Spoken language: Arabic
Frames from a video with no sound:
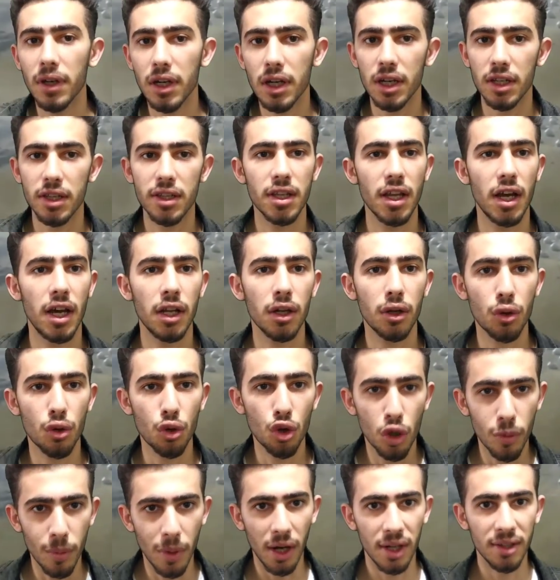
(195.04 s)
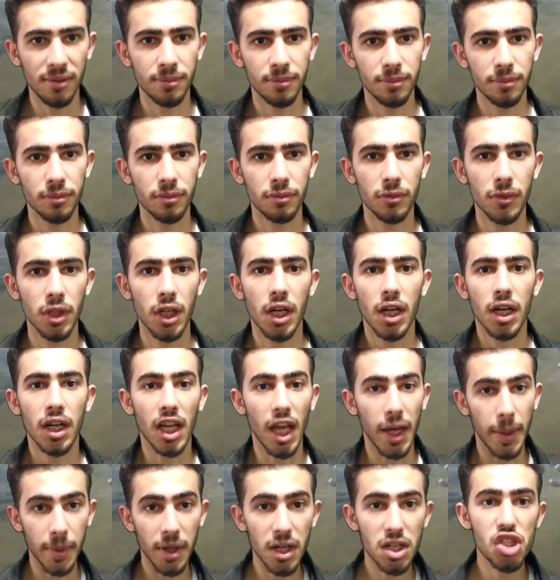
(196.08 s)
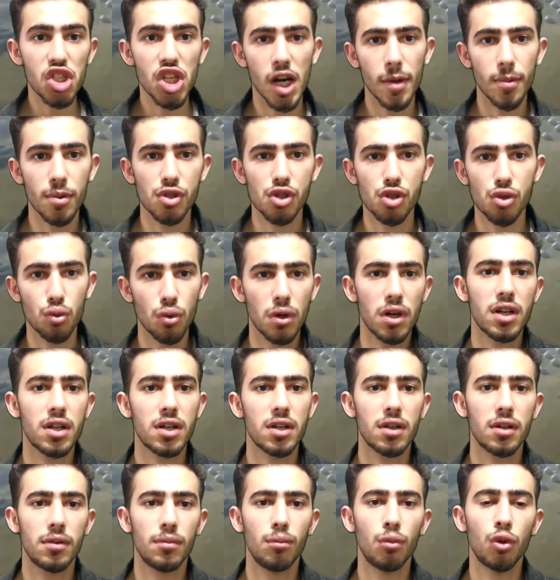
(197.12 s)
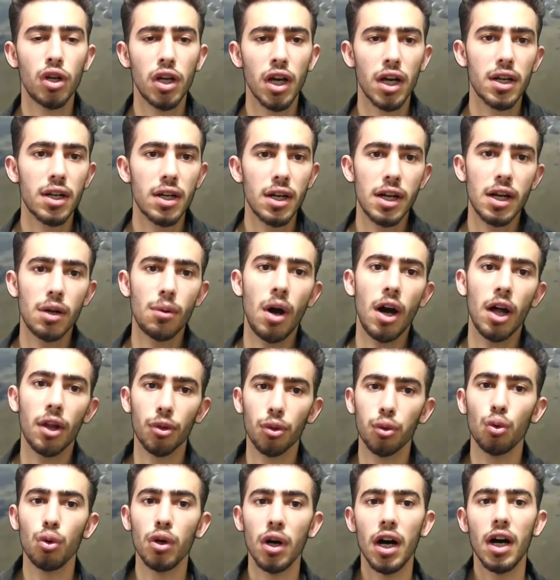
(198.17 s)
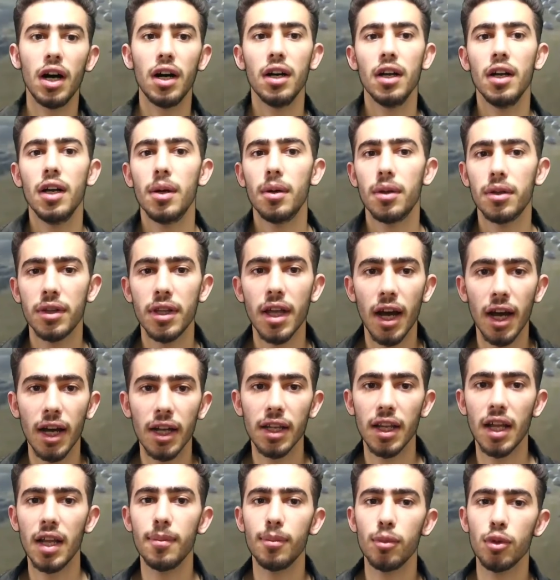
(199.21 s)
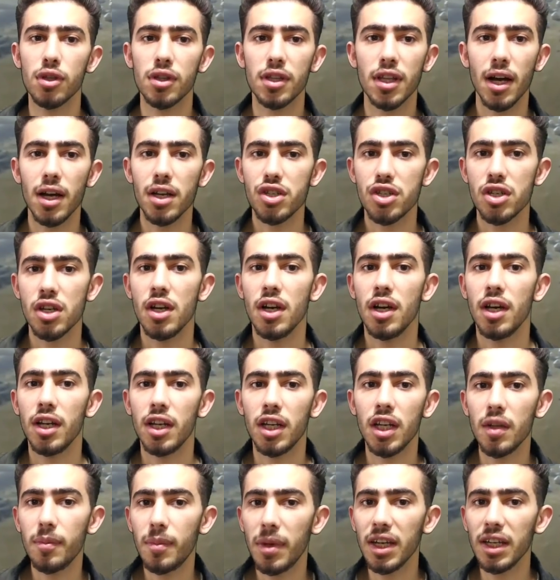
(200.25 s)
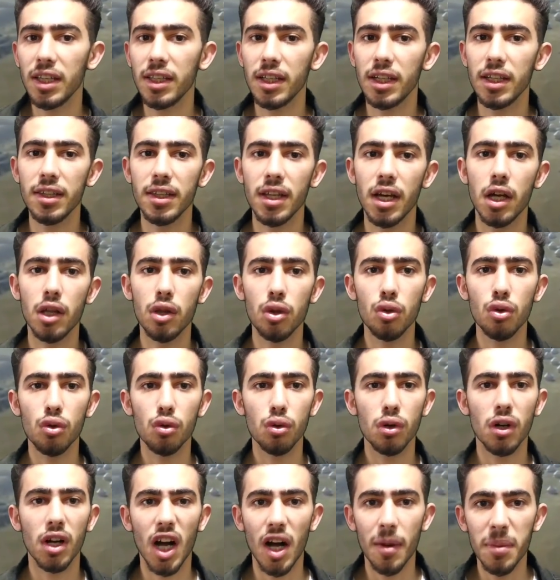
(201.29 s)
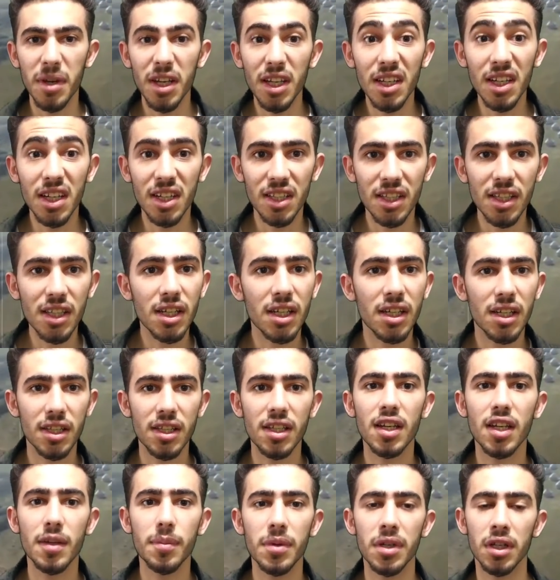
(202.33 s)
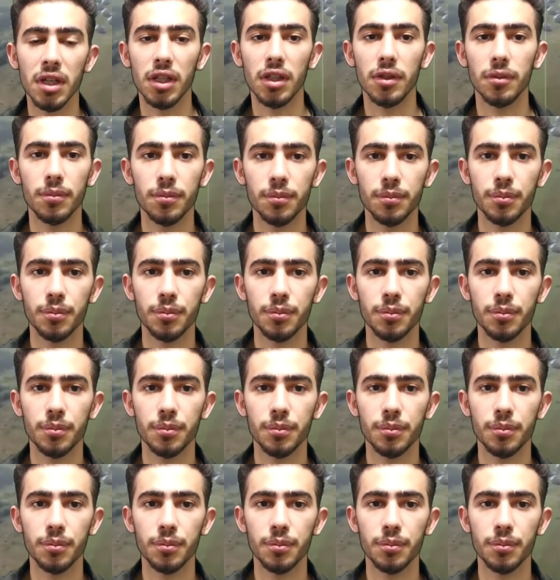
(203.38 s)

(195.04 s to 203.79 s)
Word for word: فكرة الكروما كمان جابوا الصور مكررة وحطوها داخل المونتاج ليبين لنا انه قبيلة كتير كتير كبيرة